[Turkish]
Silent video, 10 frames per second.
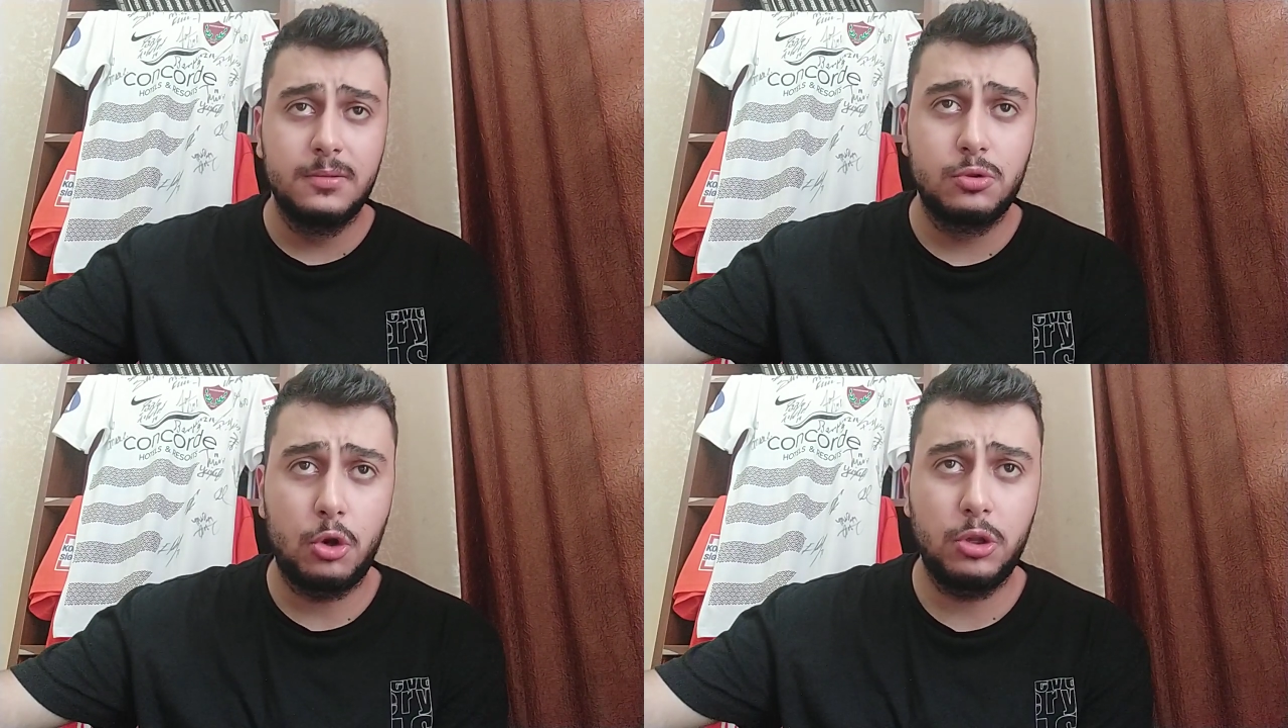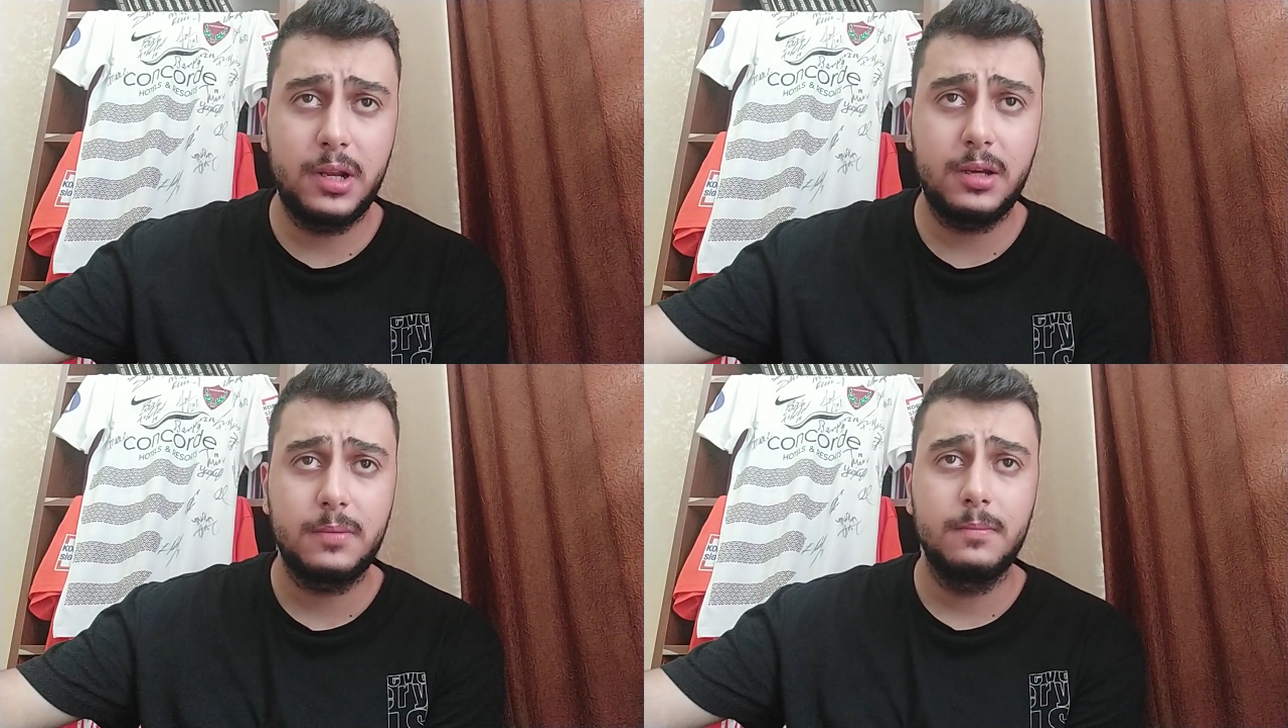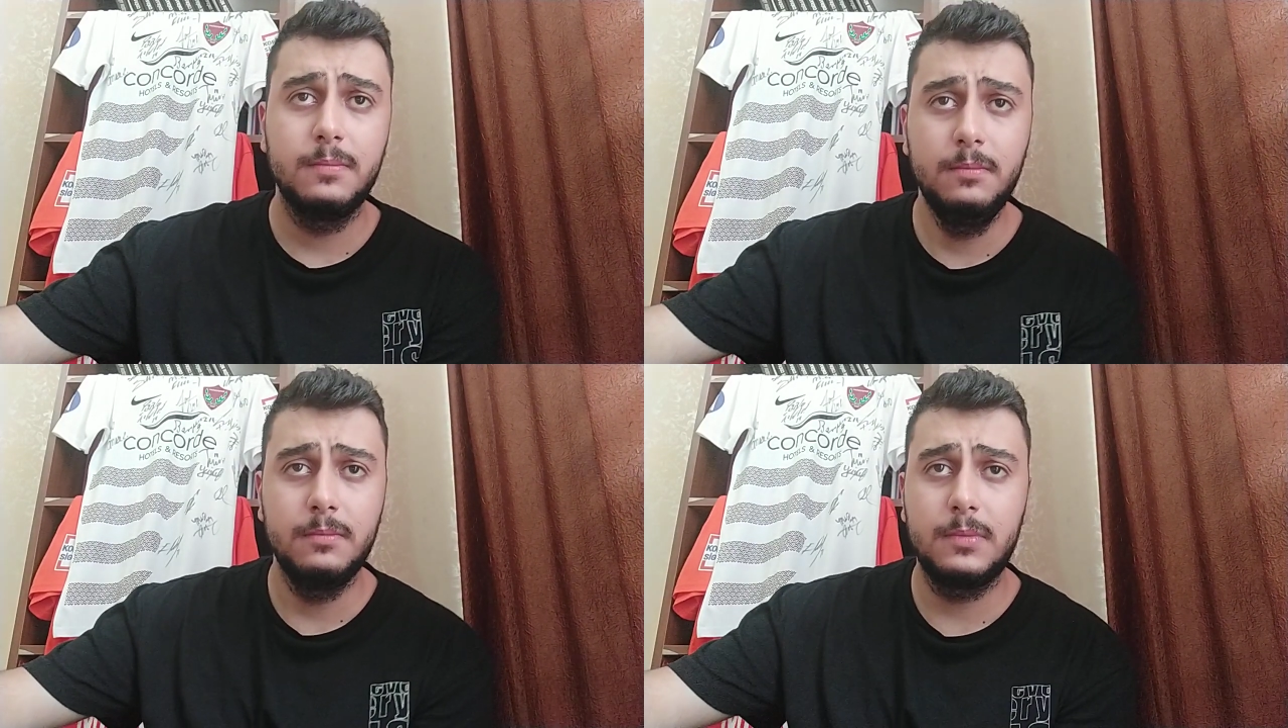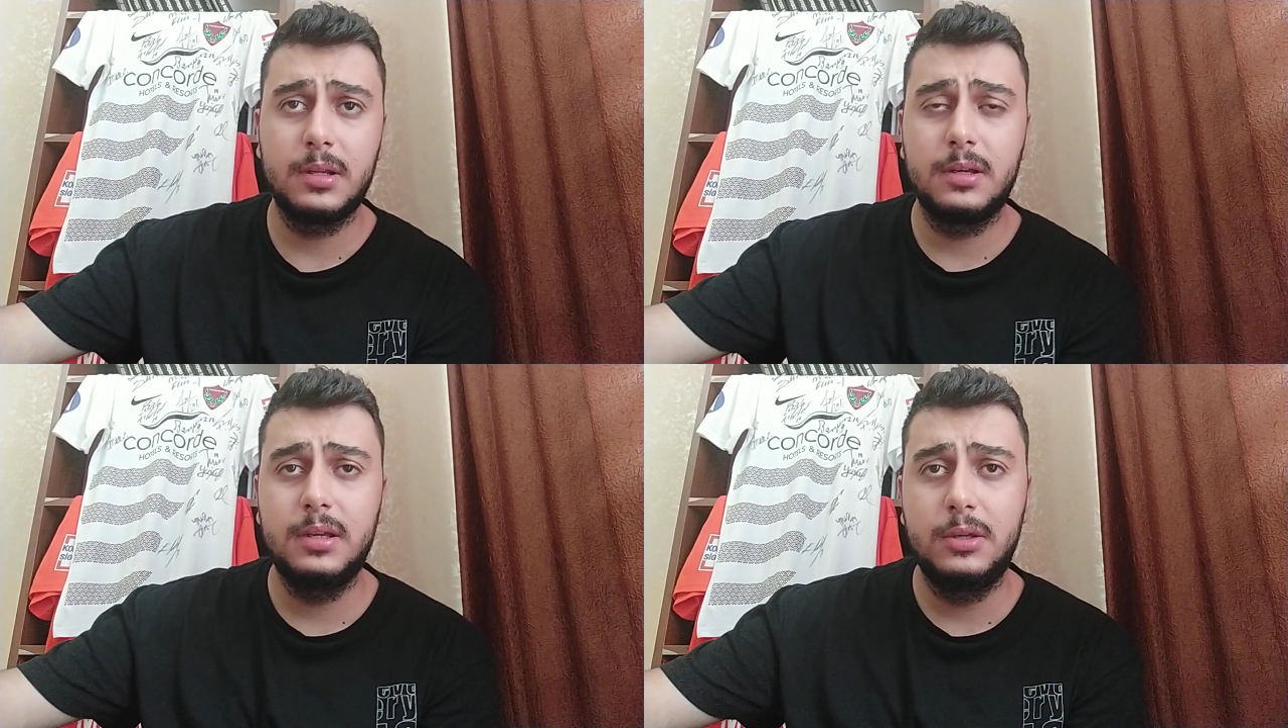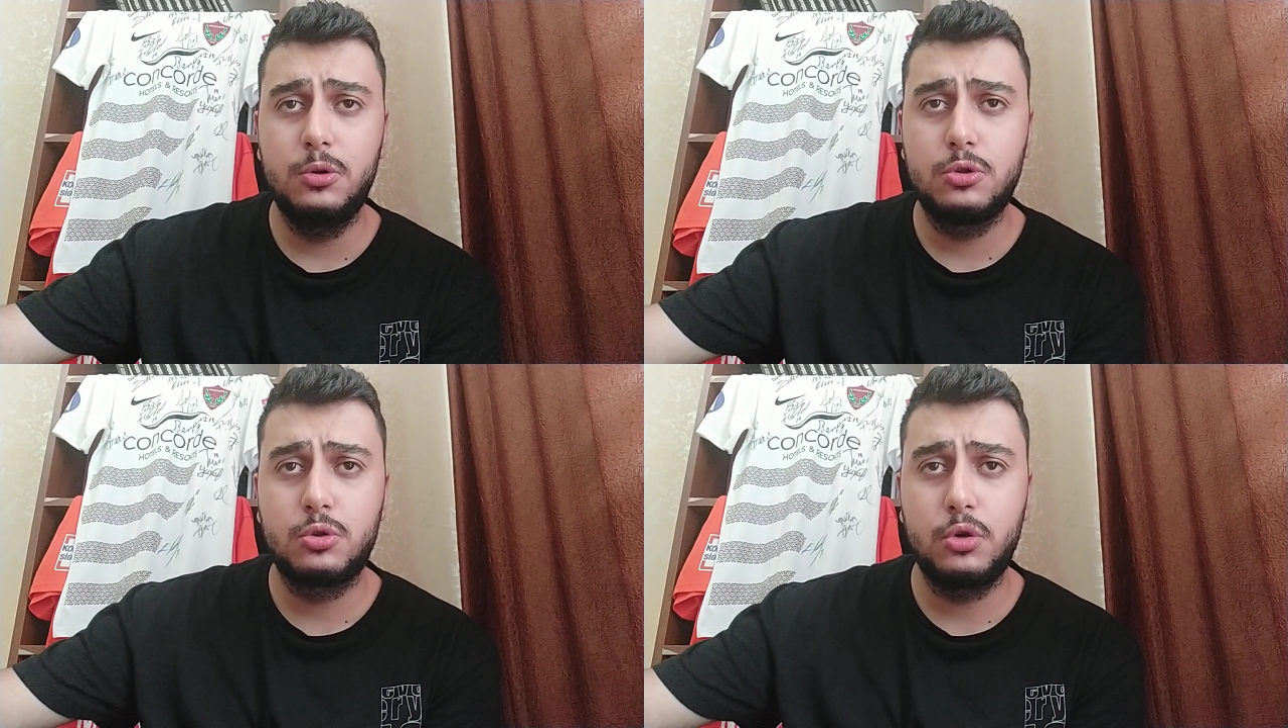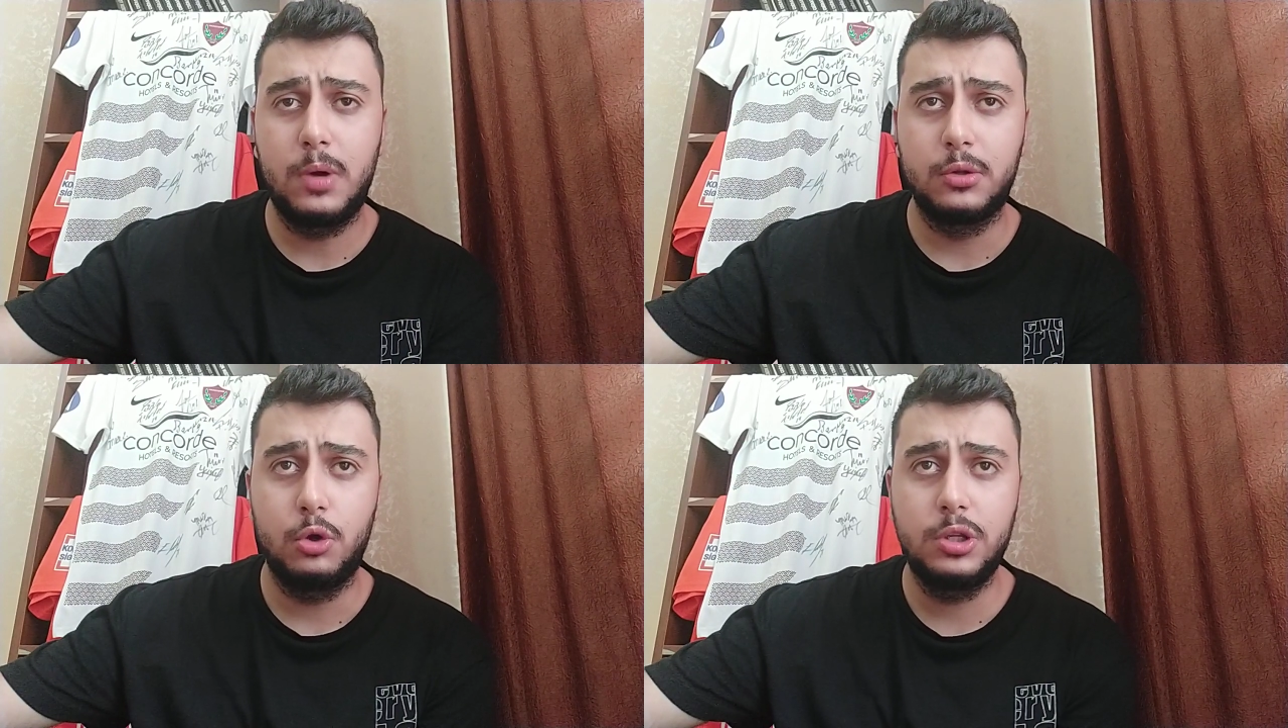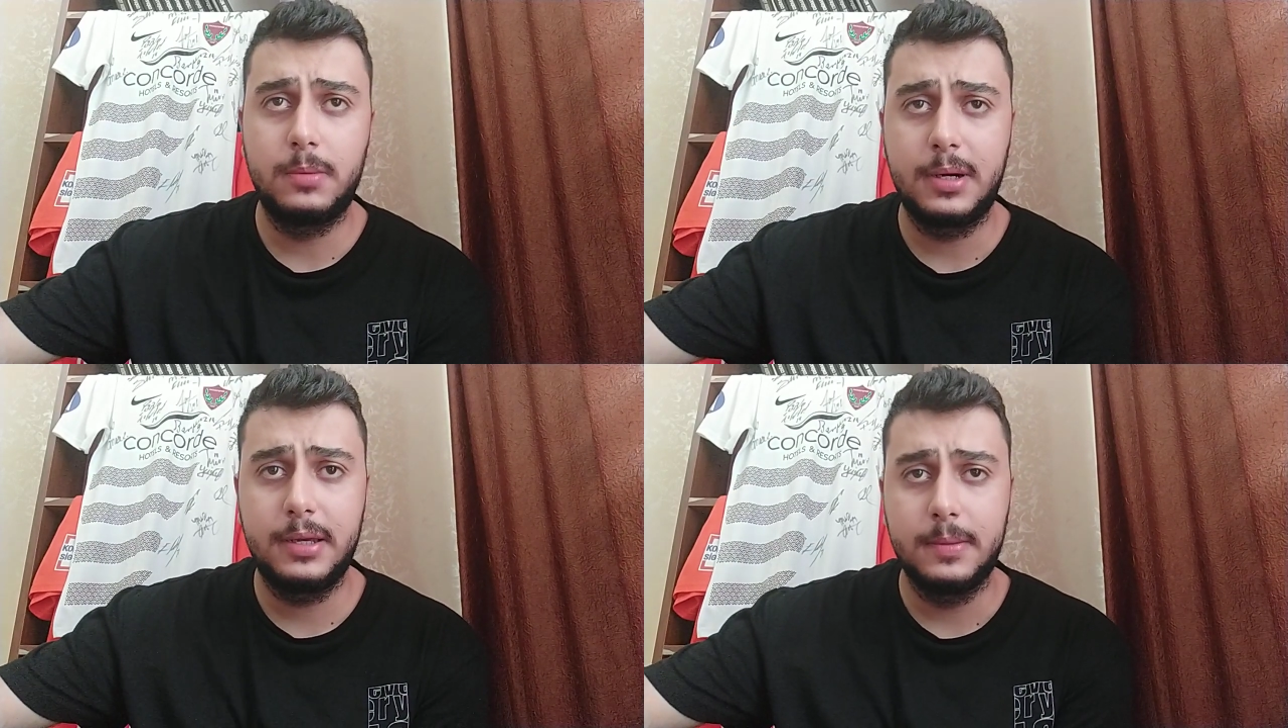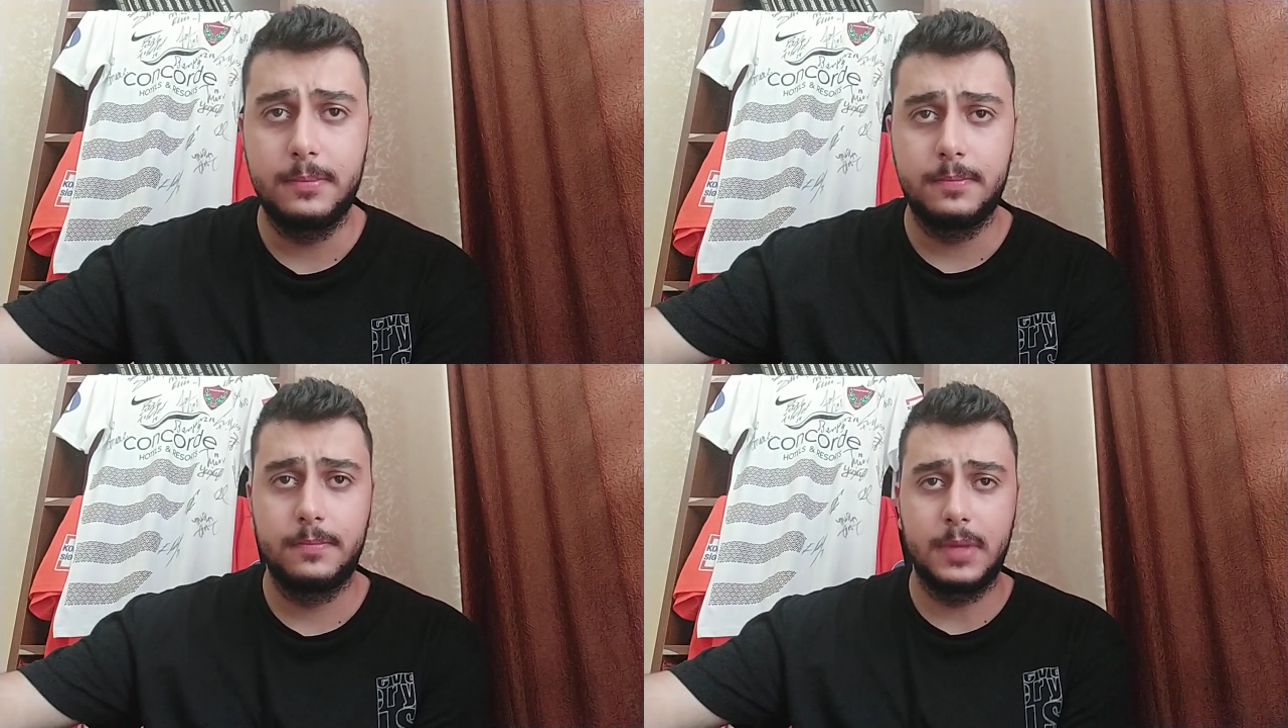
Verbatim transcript: Son olarak 2-3 soru vardı ona da bakayım.